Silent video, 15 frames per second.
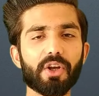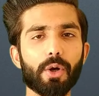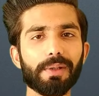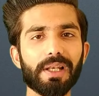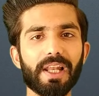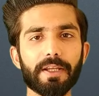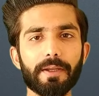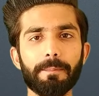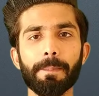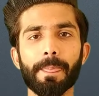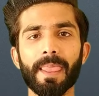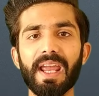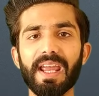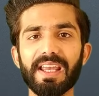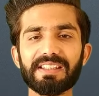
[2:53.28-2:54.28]
को मिलेगी
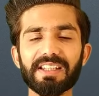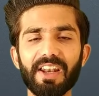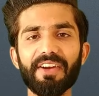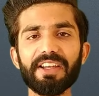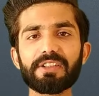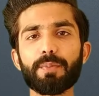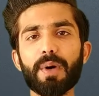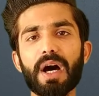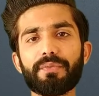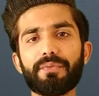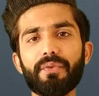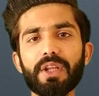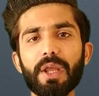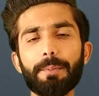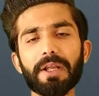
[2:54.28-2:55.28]
इसके अलावा स्मार्ट
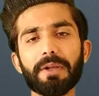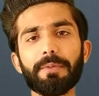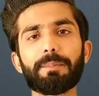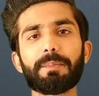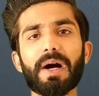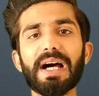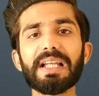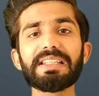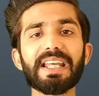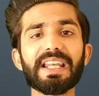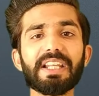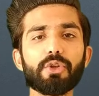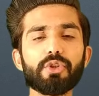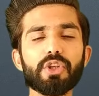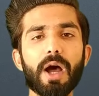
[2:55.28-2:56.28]
स्मार्टफोन के बारे में बात
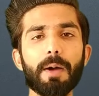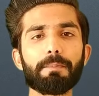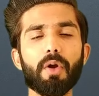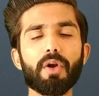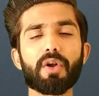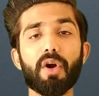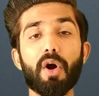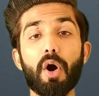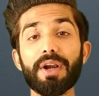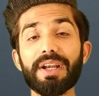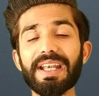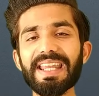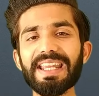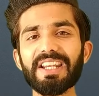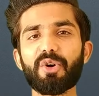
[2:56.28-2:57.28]
करें तो यहाँ आपको
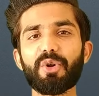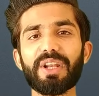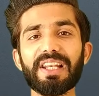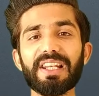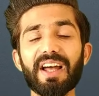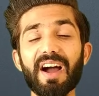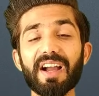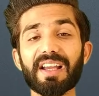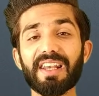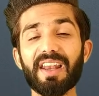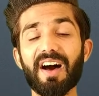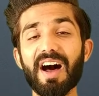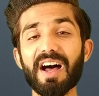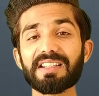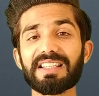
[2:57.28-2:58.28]
कॉर्निंग गुरिल्ला
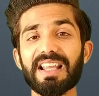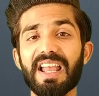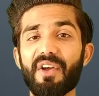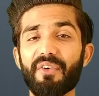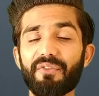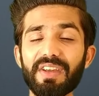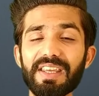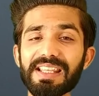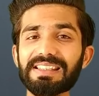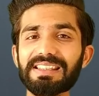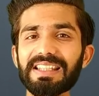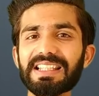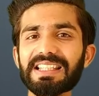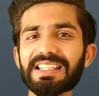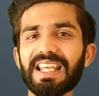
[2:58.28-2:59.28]
ग्लास
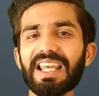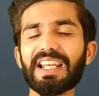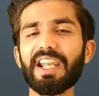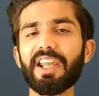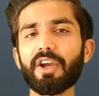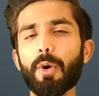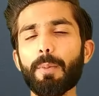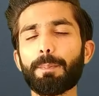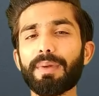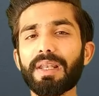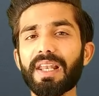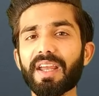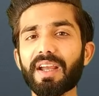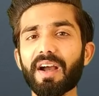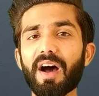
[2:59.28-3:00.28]
V6 देखने को
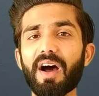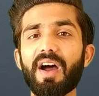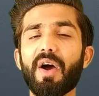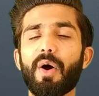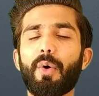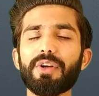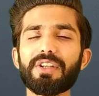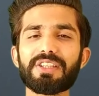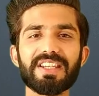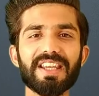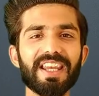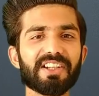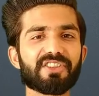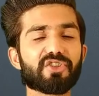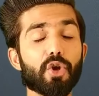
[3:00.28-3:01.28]
मिलेगा और
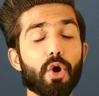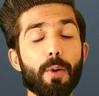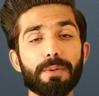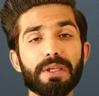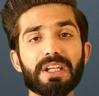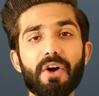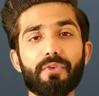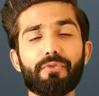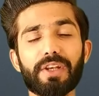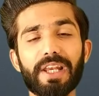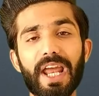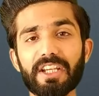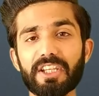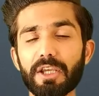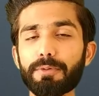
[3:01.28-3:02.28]
ये एक शॉमी का
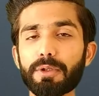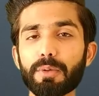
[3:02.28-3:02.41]
फ्लैगशिप